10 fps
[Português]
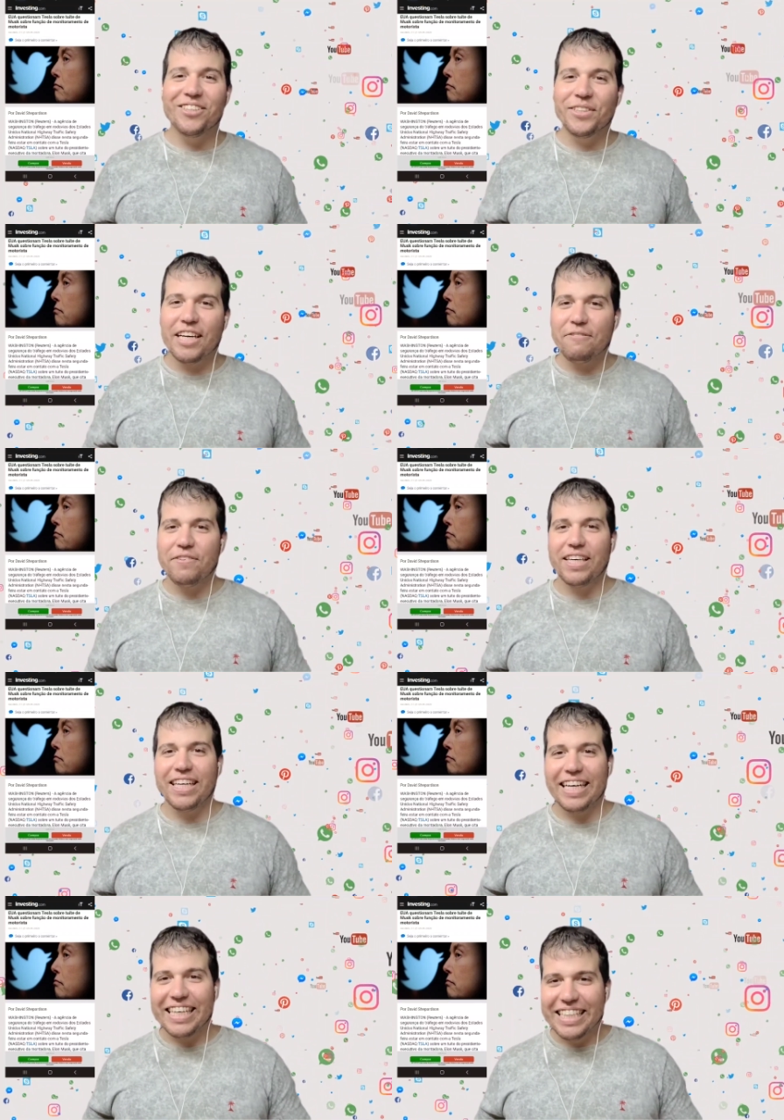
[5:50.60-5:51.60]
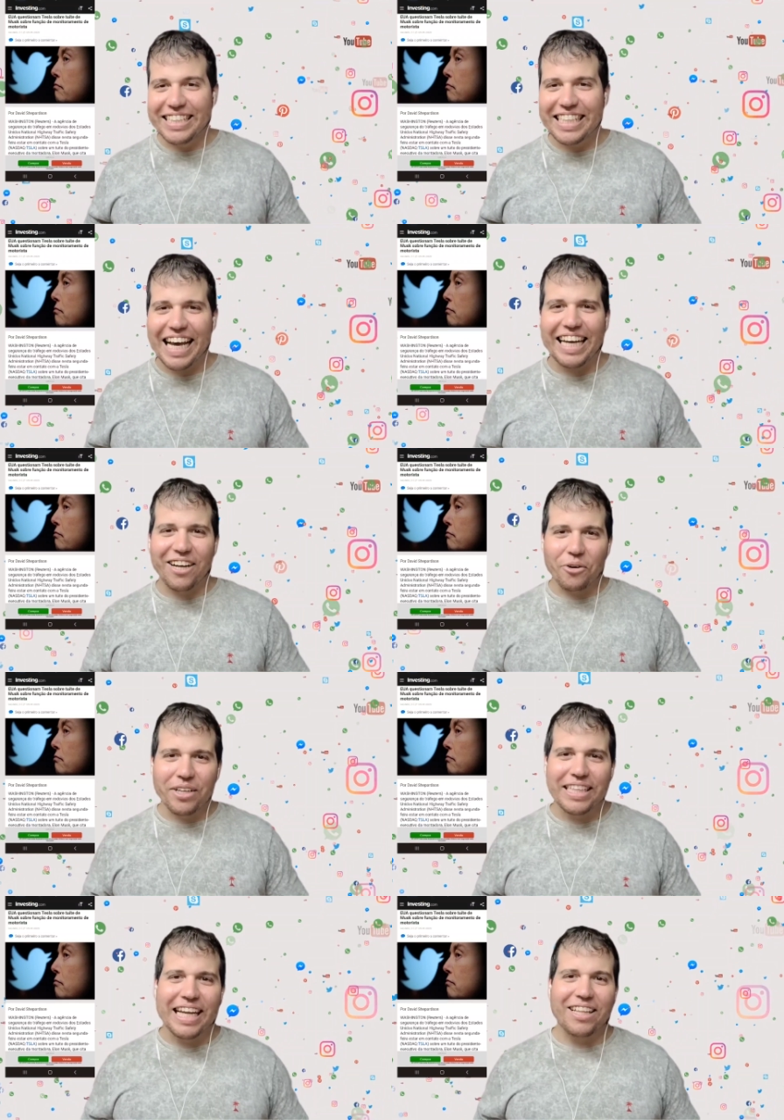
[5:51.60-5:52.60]
segunda-feira estar em
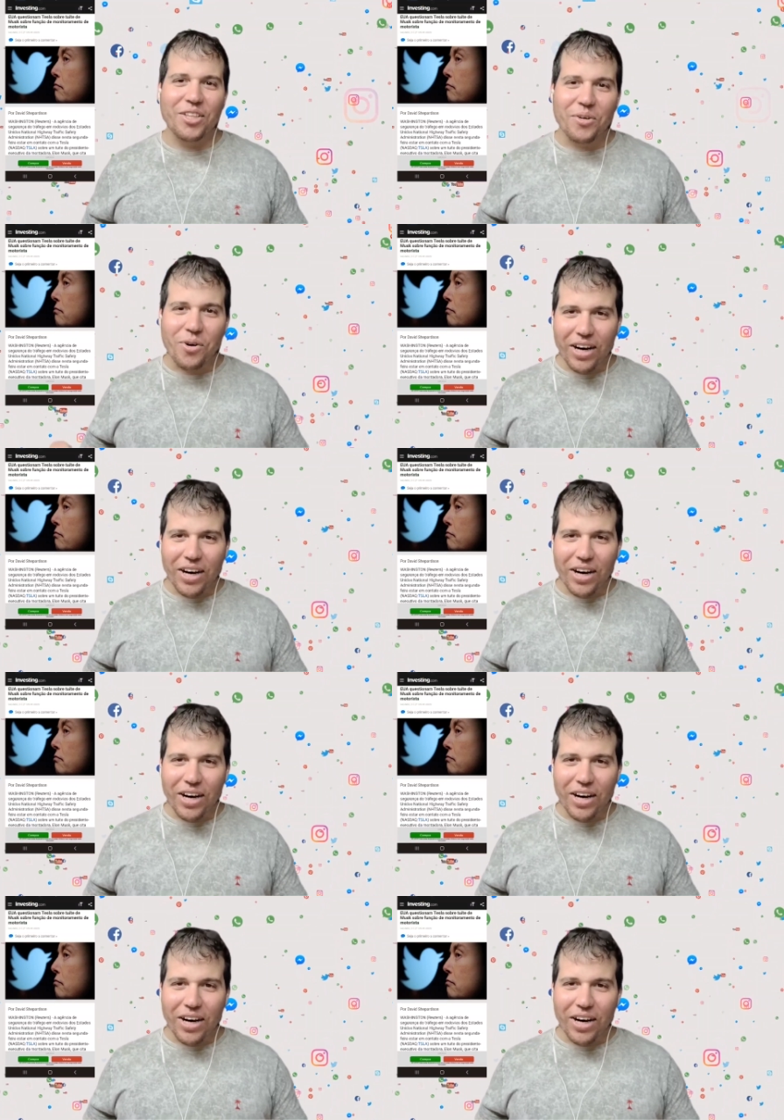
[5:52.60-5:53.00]
contato